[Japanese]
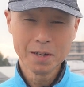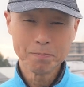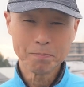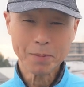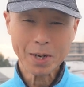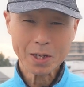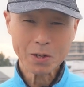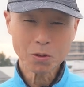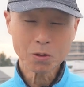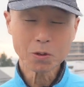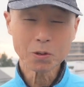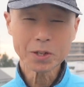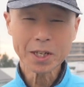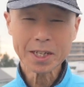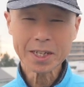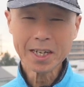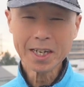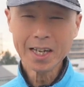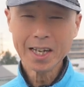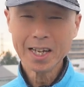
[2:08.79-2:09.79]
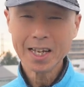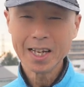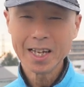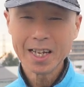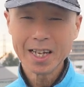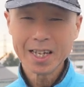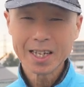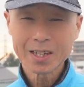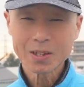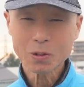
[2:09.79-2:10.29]
まあ、横でね、
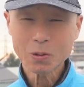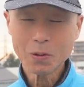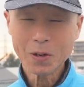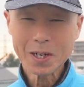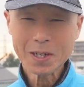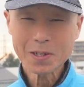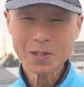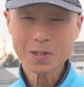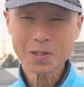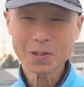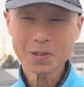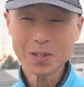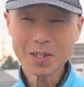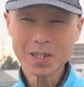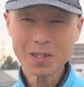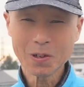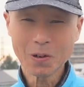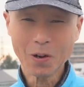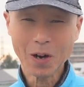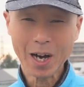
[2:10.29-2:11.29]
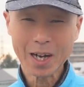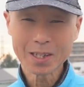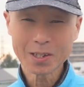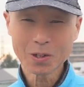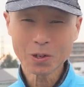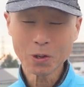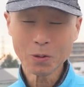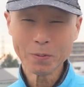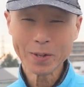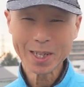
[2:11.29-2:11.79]
ドワーフ3の
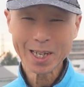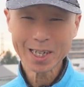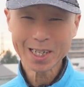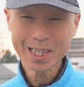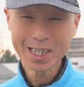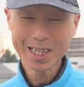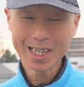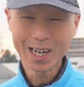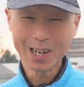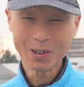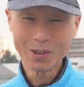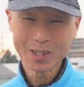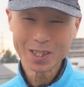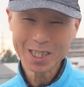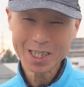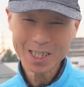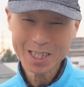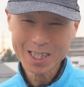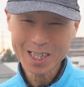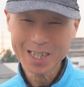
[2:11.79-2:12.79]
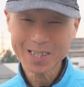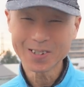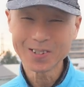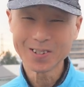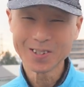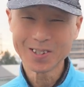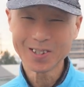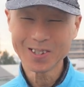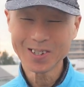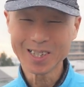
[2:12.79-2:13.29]
アンドロメダ銀河を小さく
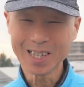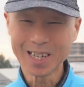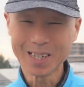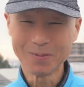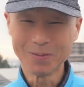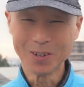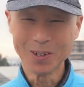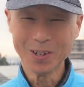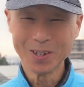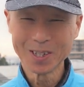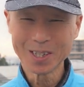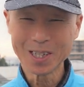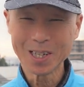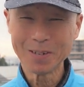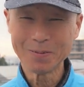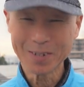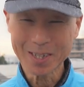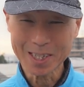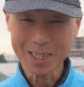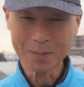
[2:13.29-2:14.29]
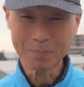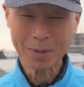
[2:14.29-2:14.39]
写したりもしていました。